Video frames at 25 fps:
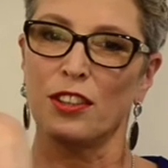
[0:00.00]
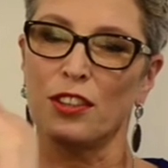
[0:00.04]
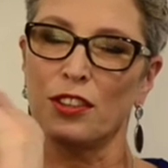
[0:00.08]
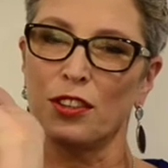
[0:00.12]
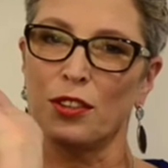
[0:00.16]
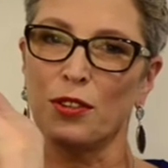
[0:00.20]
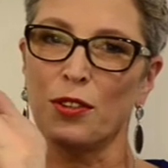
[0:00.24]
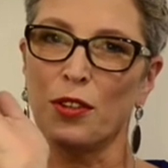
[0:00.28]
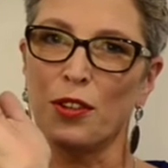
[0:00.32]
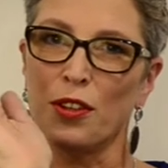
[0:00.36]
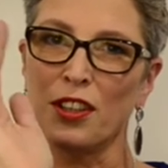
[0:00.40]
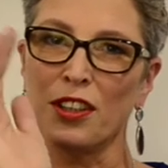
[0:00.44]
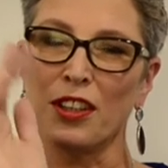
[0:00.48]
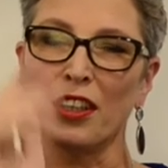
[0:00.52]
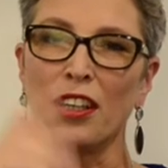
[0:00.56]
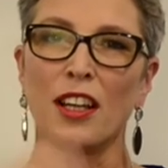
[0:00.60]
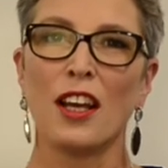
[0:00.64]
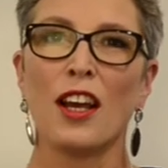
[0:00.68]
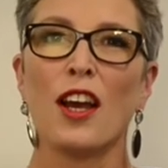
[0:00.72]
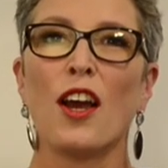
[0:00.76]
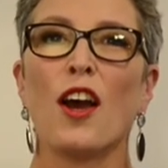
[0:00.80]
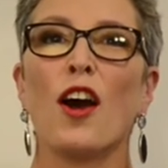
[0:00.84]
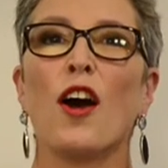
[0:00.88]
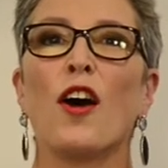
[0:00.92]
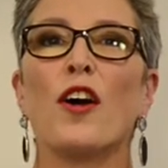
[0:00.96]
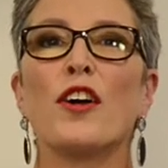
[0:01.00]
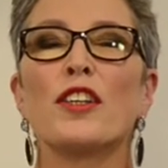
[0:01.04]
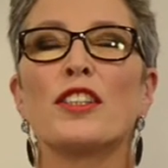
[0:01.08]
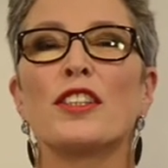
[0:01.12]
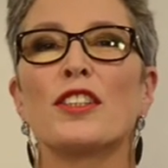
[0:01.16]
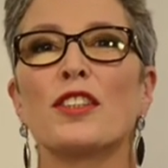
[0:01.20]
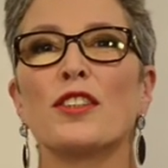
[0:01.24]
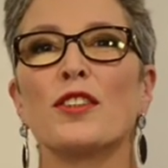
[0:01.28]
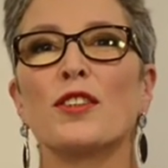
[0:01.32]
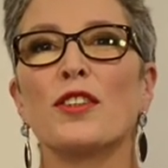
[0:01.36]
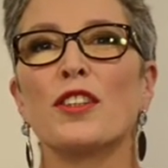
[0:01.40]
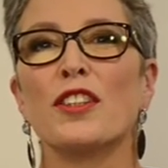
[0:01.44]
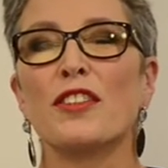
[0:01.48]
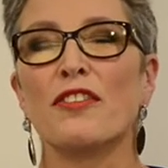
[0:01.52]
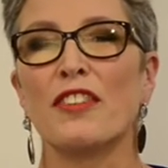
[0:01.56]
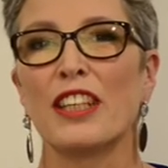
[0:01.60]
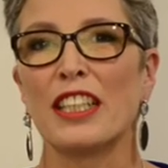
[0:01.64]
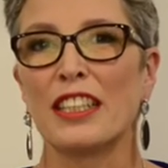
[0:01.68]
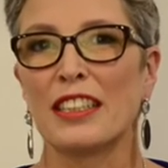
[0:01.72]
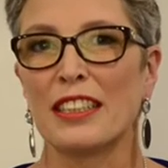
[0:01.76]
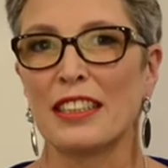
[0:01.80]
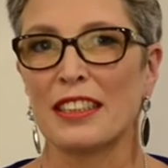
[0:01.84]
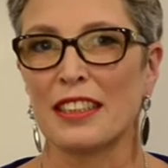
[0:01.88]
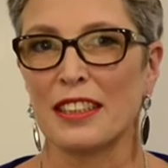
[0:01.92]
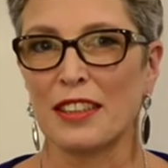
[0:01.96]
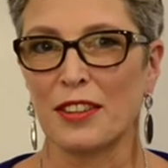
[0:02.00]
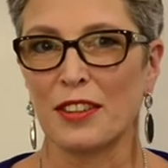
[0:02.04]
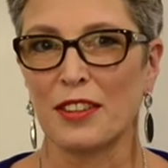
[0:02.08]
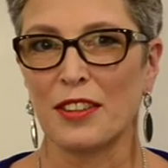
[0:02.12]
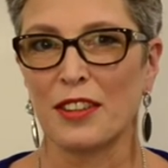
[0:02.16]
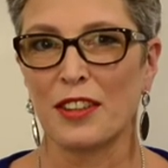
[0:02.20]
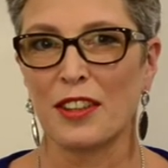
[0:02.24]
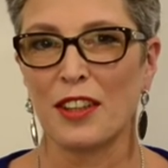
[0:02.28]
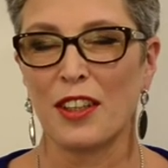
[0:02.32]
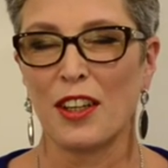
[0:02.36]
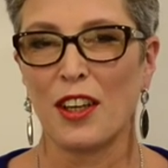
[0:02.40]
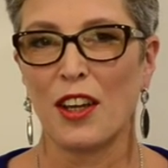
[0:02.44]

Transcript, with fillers: Süden, Osten und Westen.